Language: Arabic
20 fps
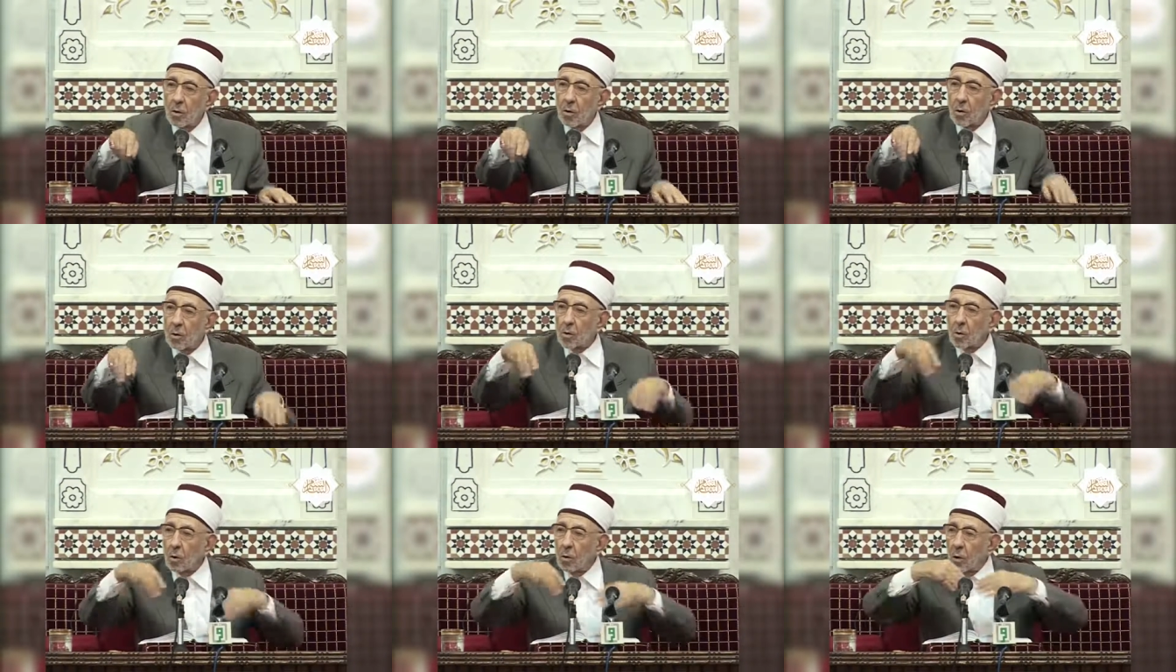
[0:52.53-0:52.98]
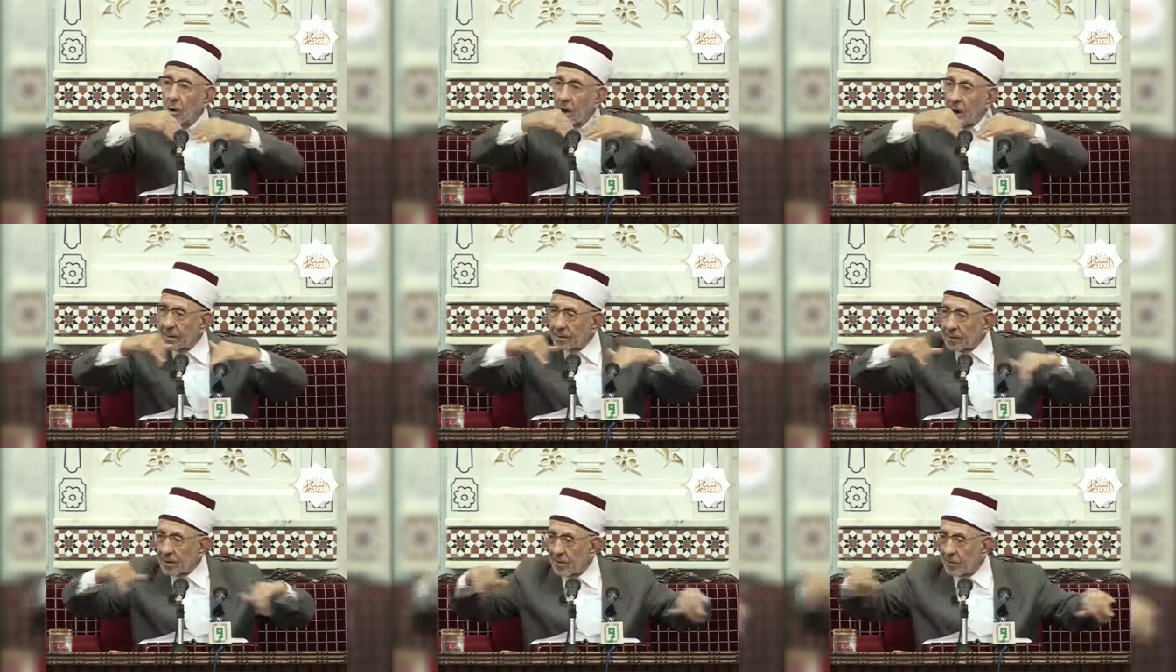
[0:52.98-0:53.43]
وكل
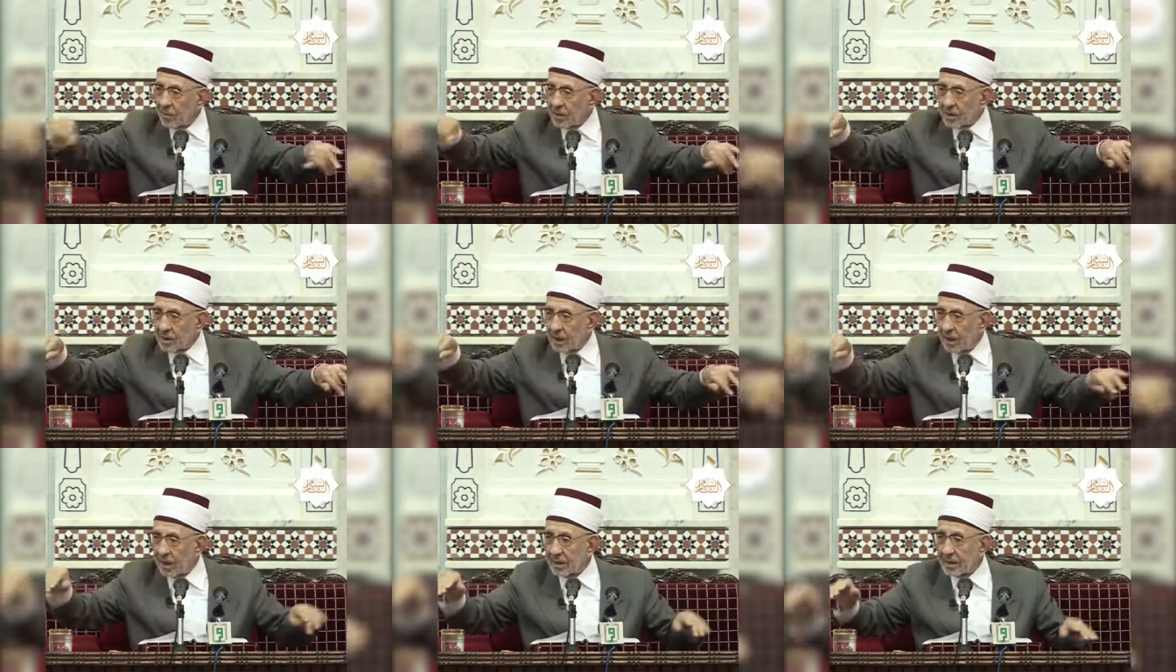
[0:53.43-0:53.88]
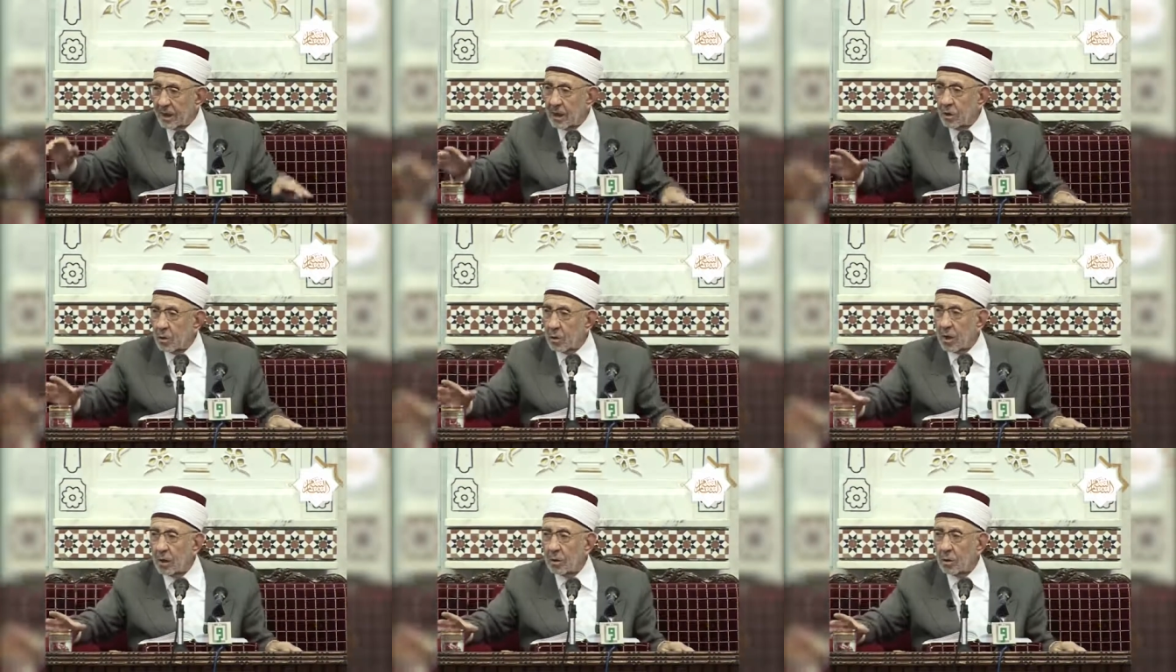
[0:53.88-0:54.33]
لغة تنفصل عن
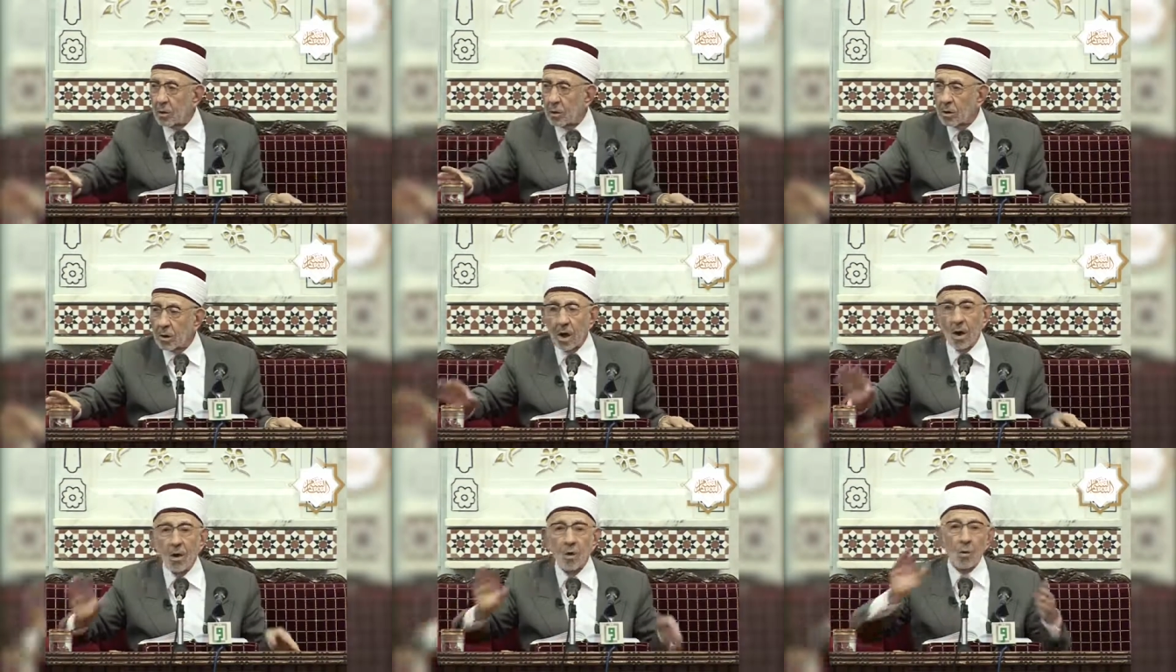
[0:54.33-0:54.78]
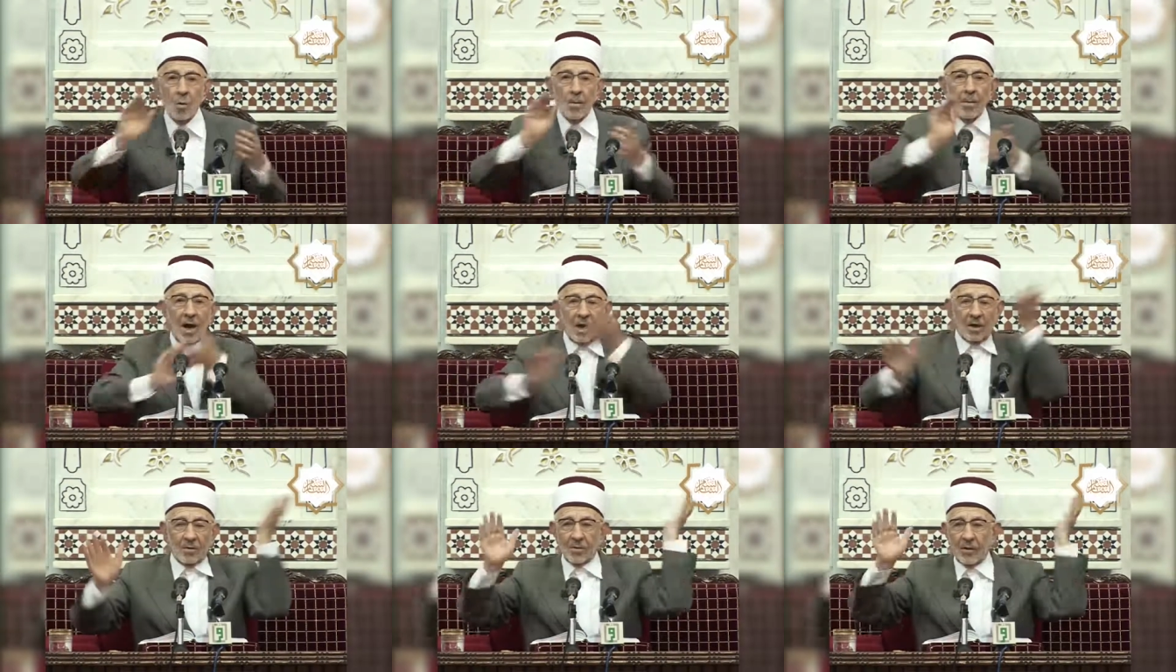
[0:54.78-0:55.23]
اللغة الأخرى
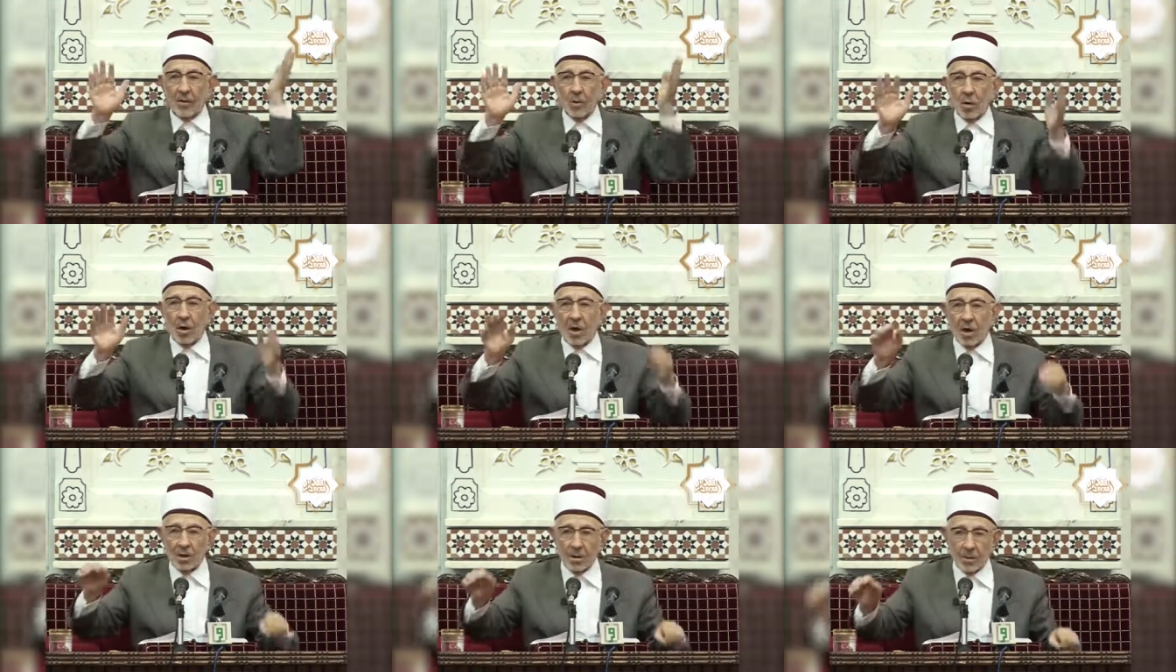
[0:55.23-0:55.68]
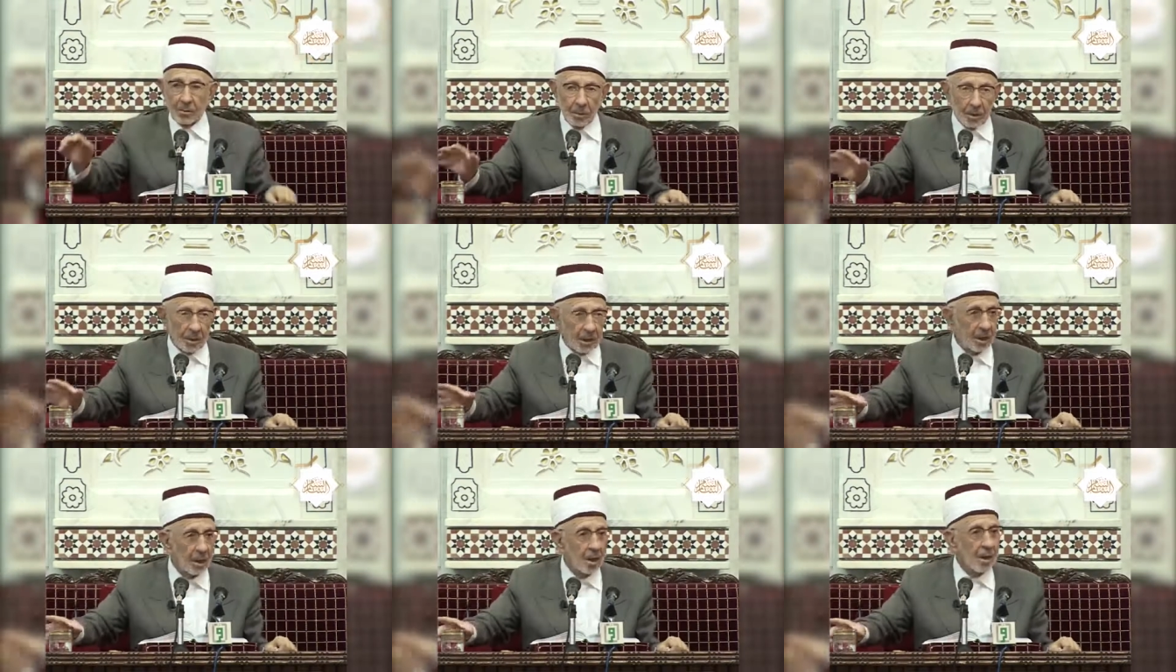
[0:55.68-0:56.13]
ما عاد في لغة
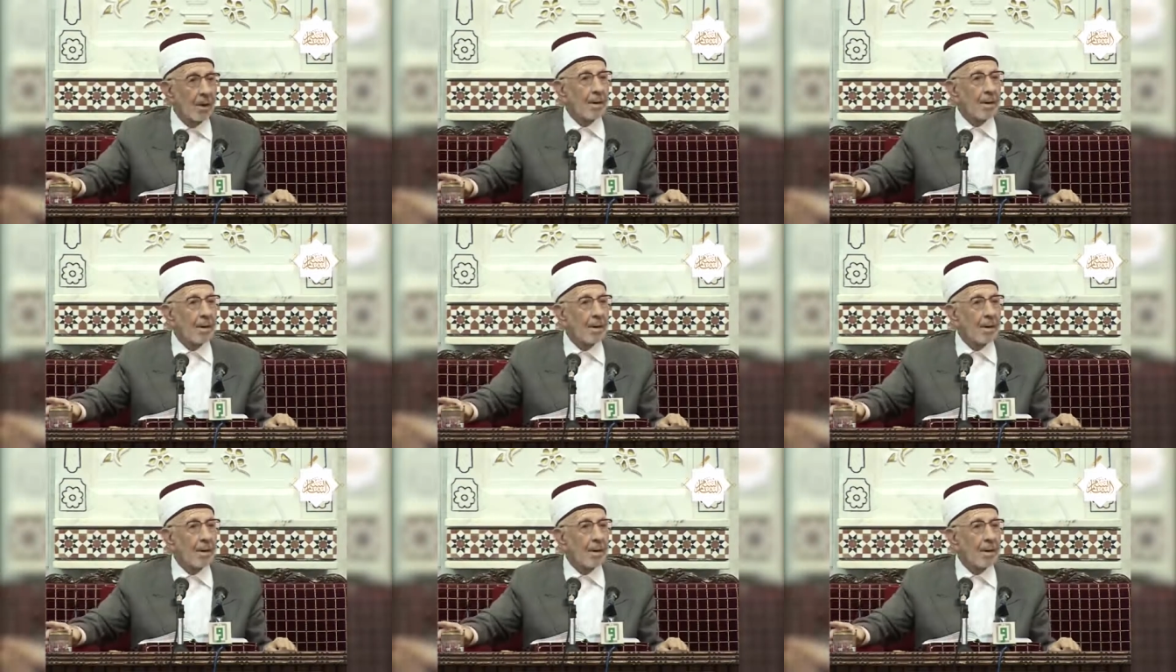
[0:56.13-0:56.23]
عربية